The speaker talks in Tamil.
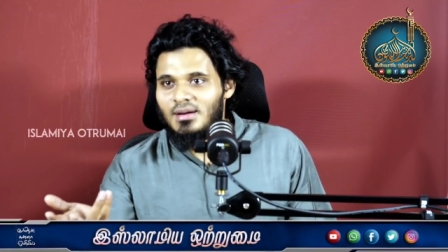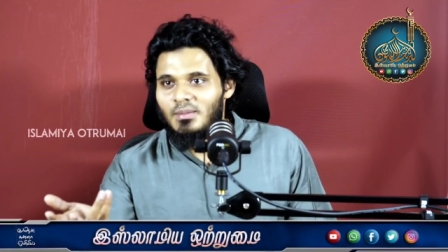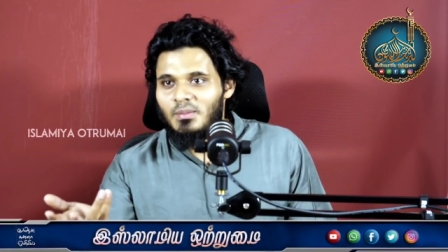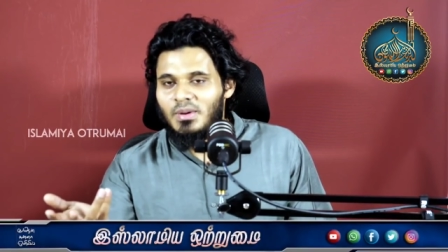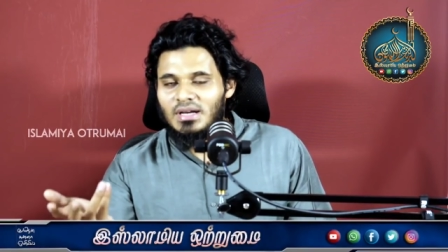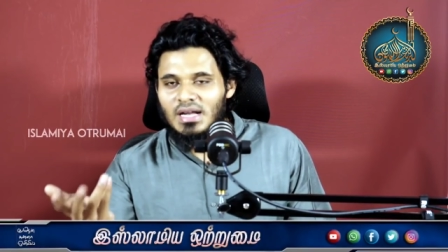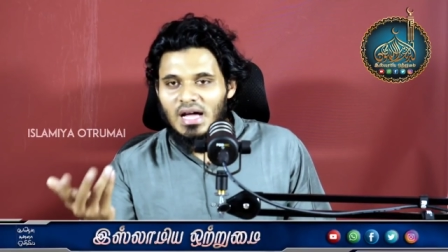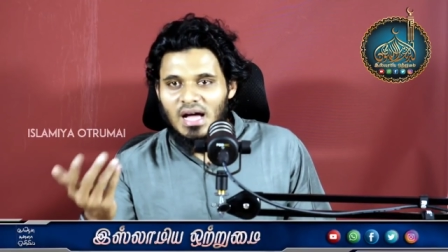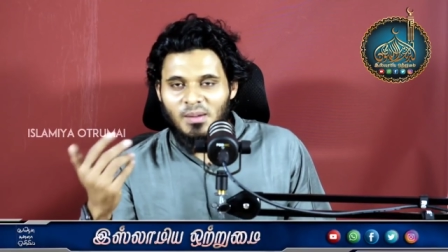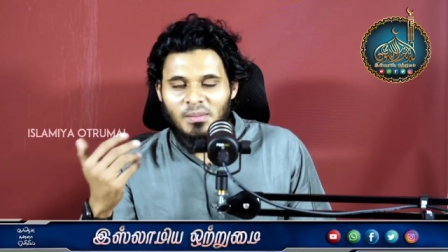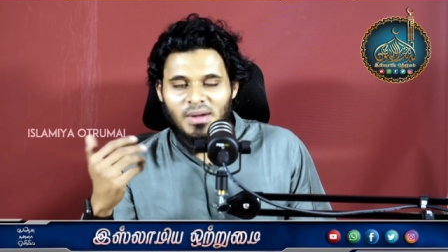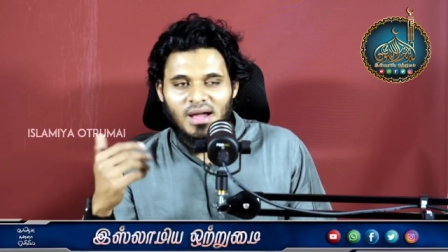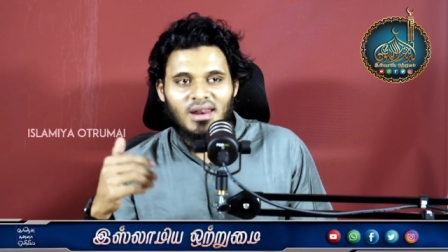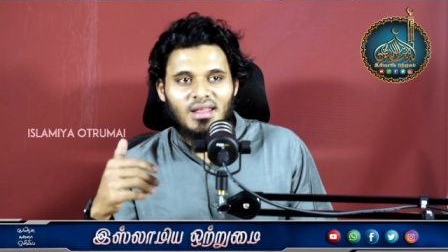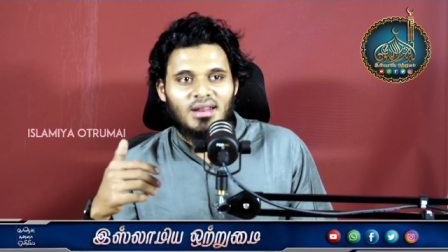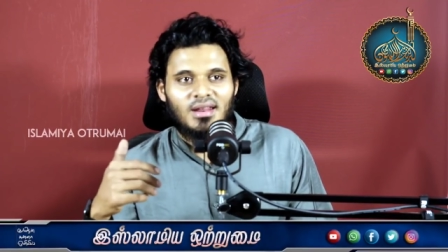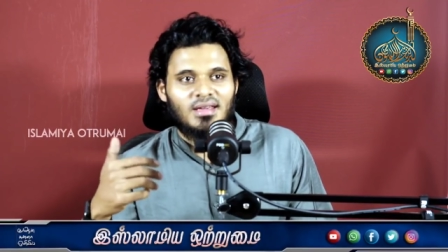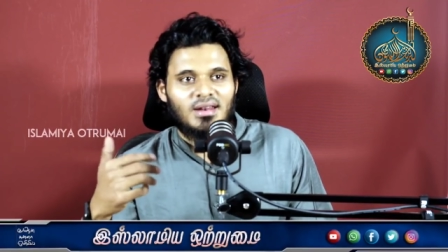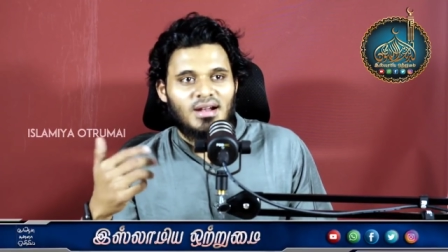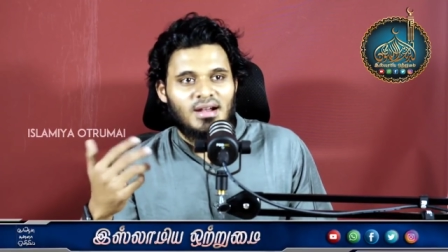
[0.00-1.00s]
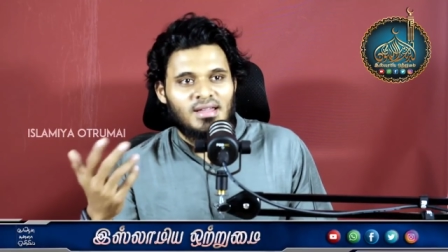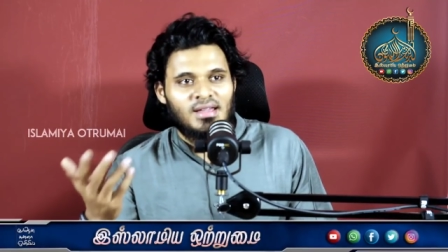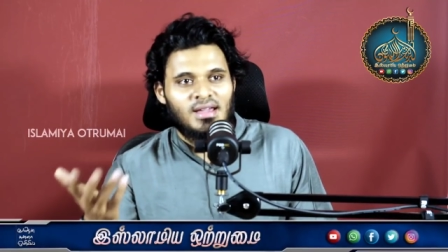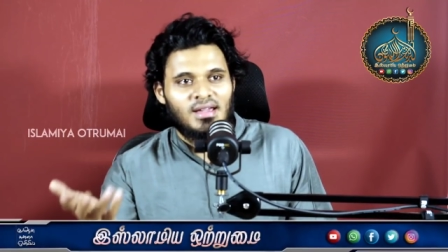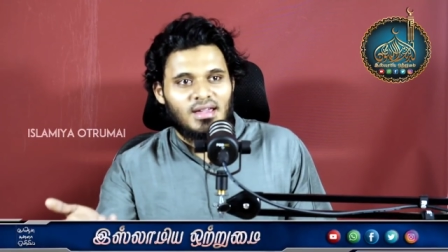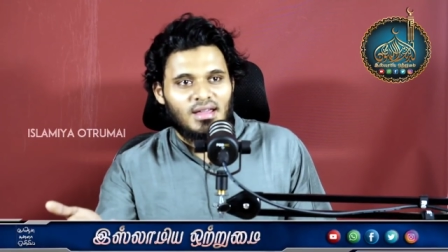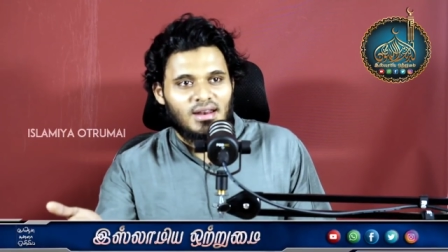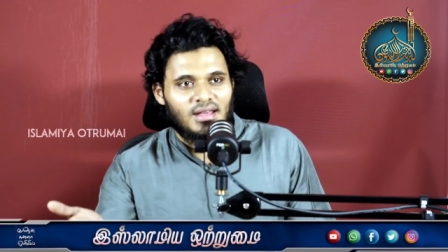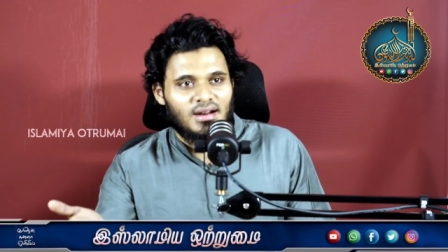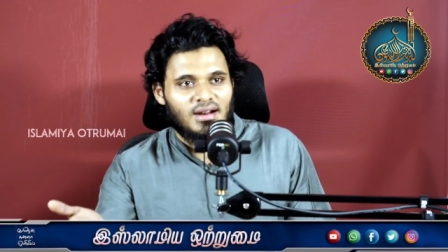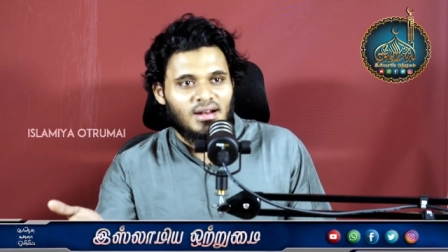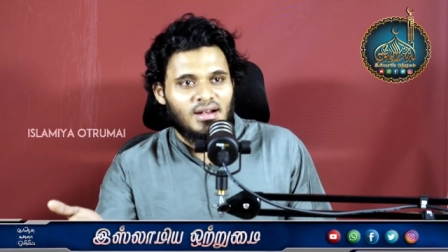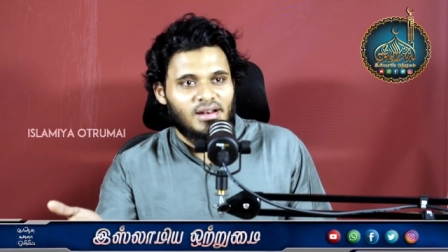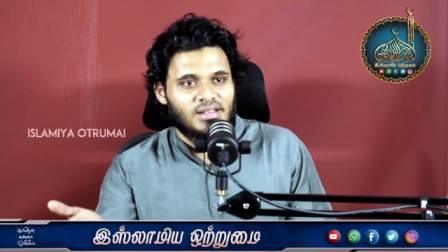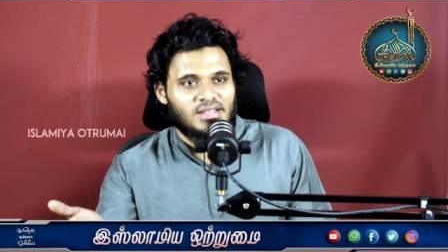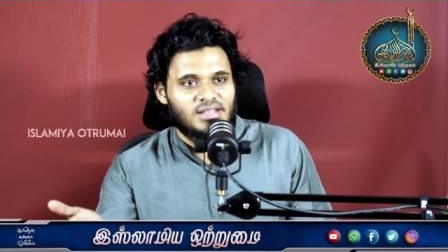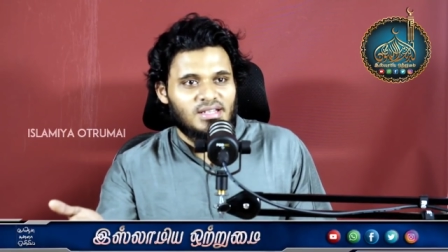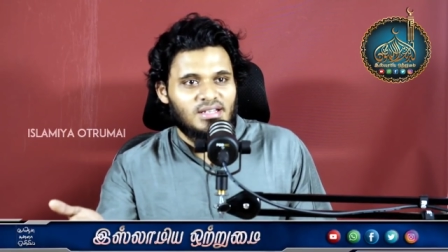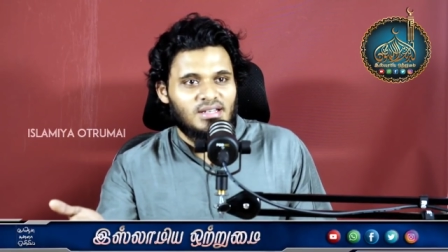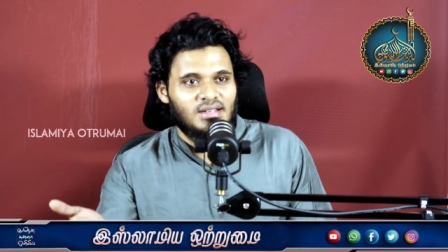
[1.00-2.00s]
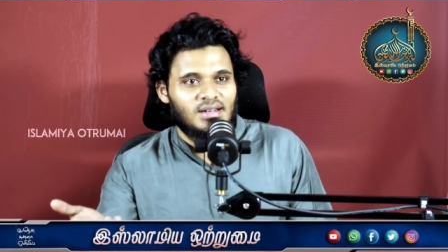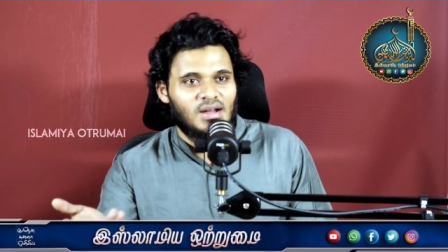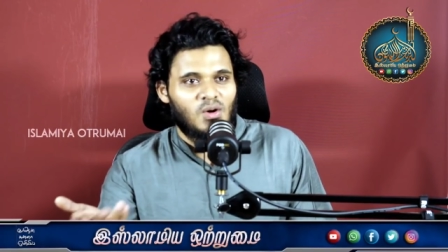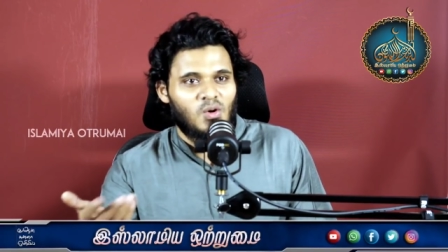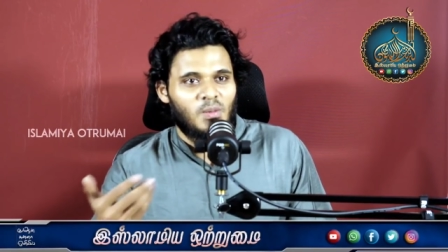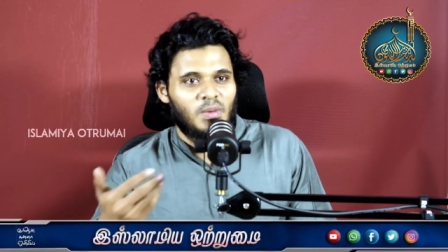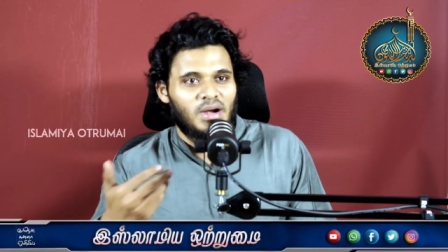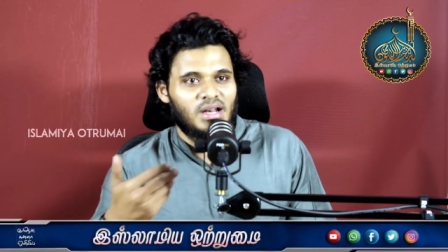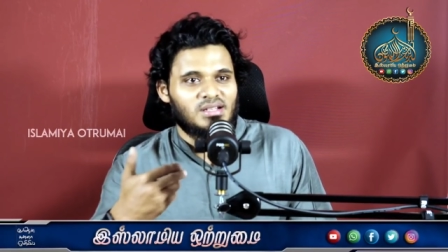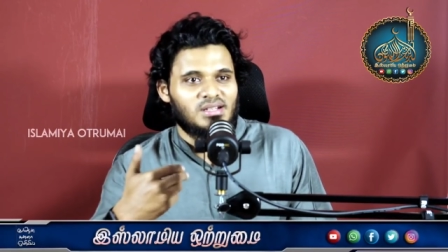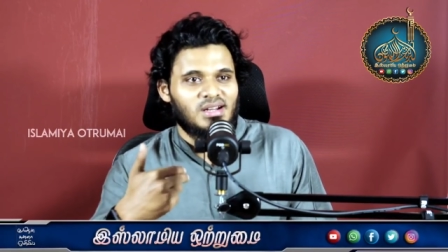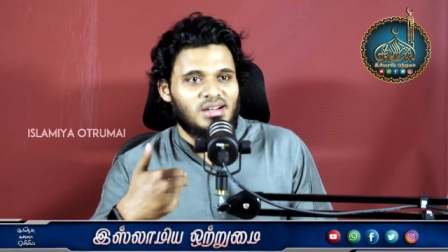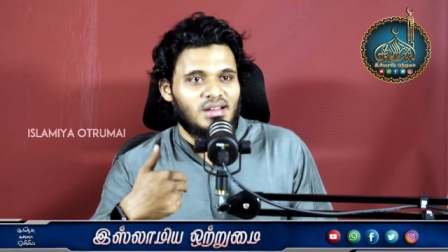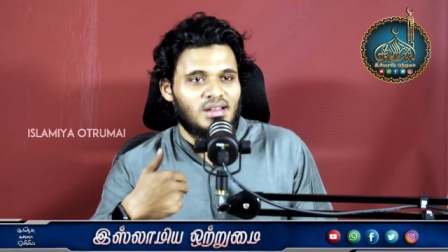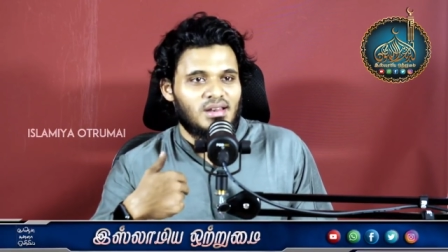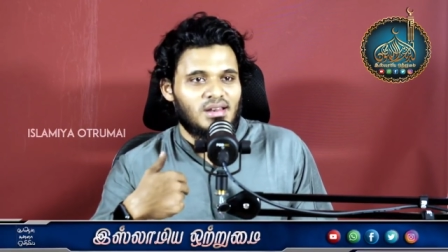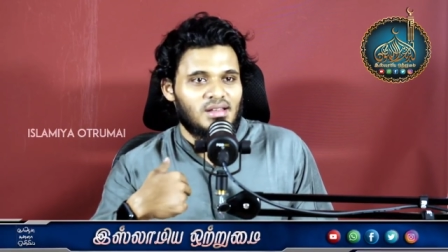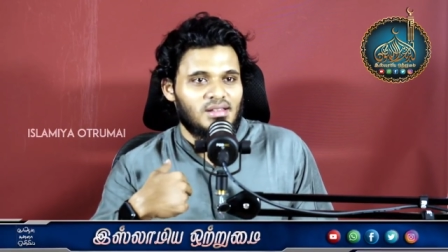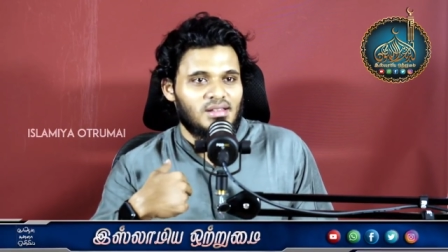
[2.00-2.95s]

இப்போ நான் மேலே இருக்கிறேன் நீங்கள் கீழே இருக்குன்னு நினச்சிக்கிட்டீங்கன்னா உங்கள் மனசில் என்ன